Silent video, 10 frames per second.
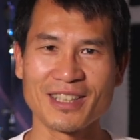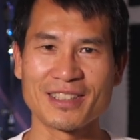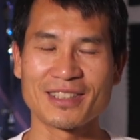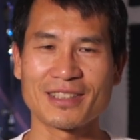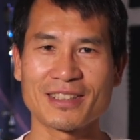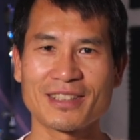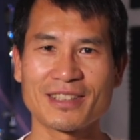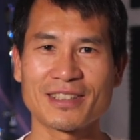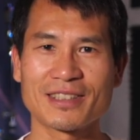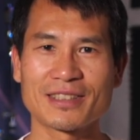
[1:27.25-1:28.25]

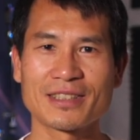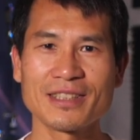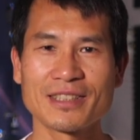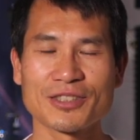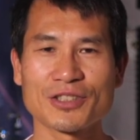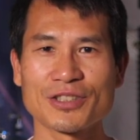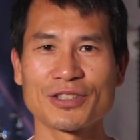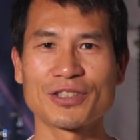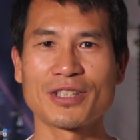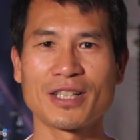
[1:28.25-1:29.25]
那第一个
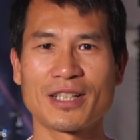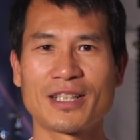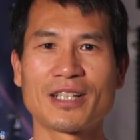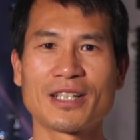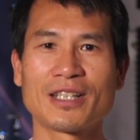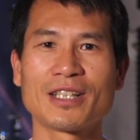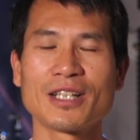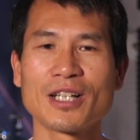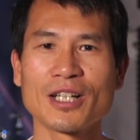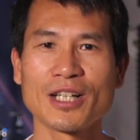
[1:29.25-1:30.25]
是
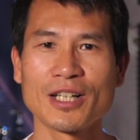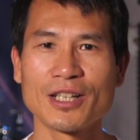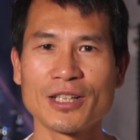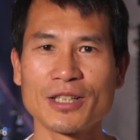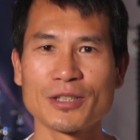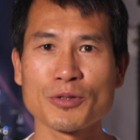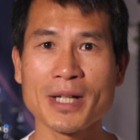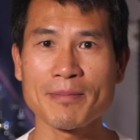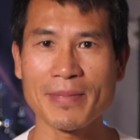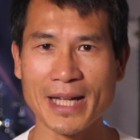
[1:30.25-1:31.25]

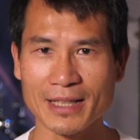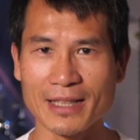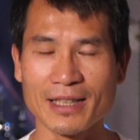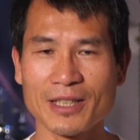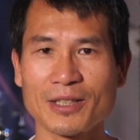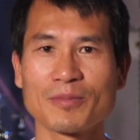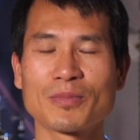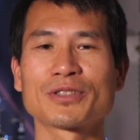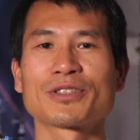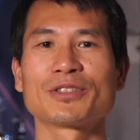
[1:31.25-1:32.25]
Tribeca，
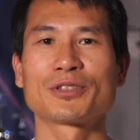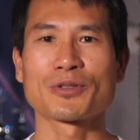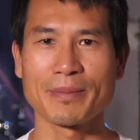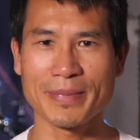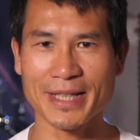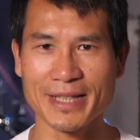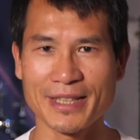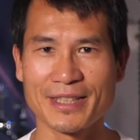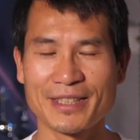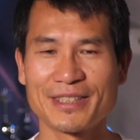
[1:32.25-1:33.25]
不是 Tribeca，
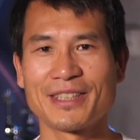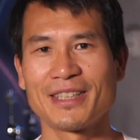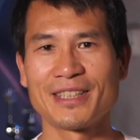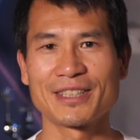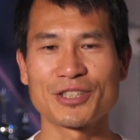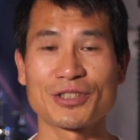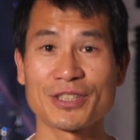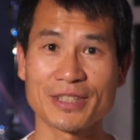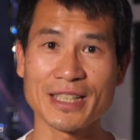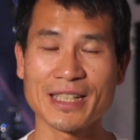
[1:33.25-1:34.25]
就是
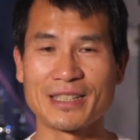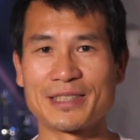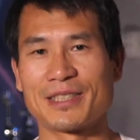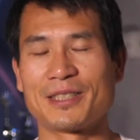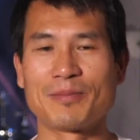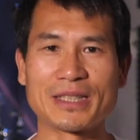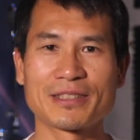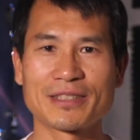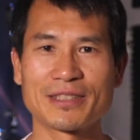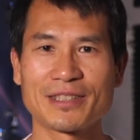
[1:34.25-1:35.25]
这个电影节的名
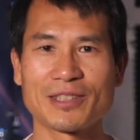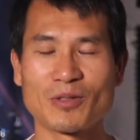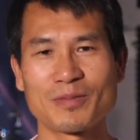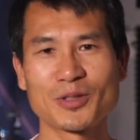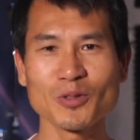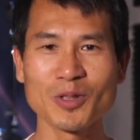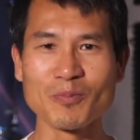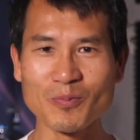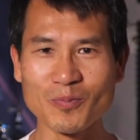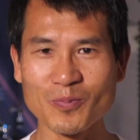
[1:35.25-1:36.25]
字，我们中
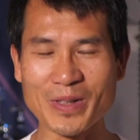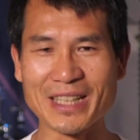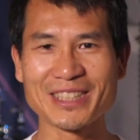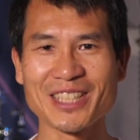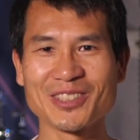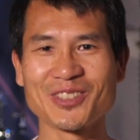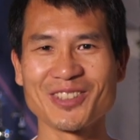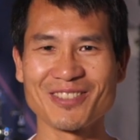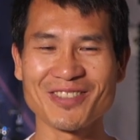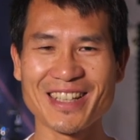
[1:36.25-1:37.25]
文名叫
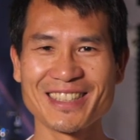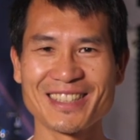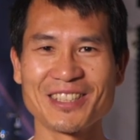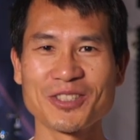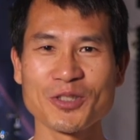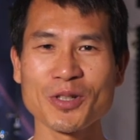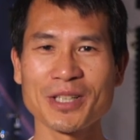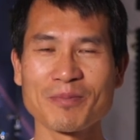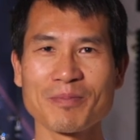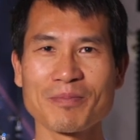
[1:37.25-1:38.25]
做翻译成
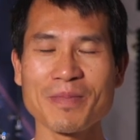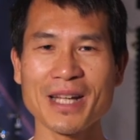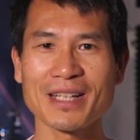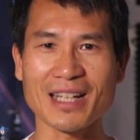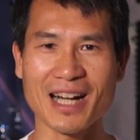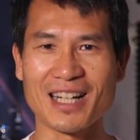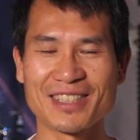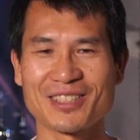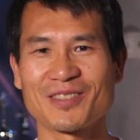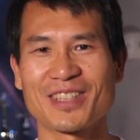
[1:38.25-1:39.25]
翠贝卡，
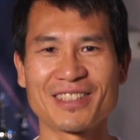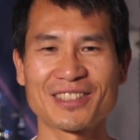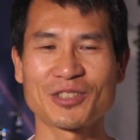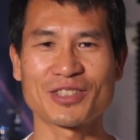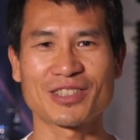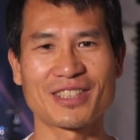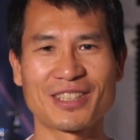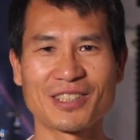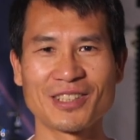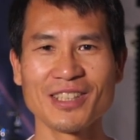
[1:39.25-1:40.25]
是吧？就是可
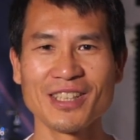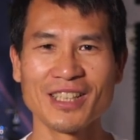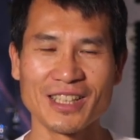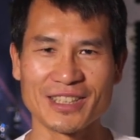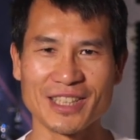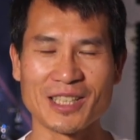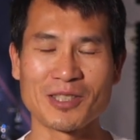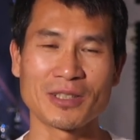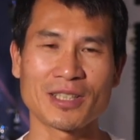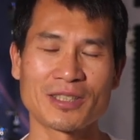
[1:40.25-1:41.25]
能也
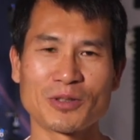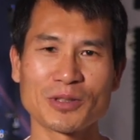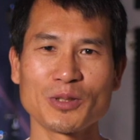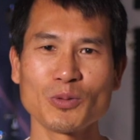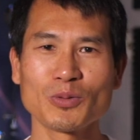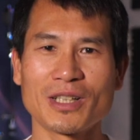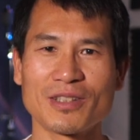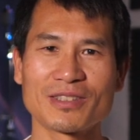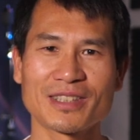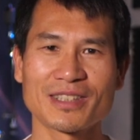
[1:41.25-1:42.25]
很容易误
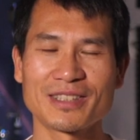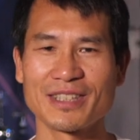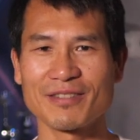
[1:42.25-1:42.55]
导。那个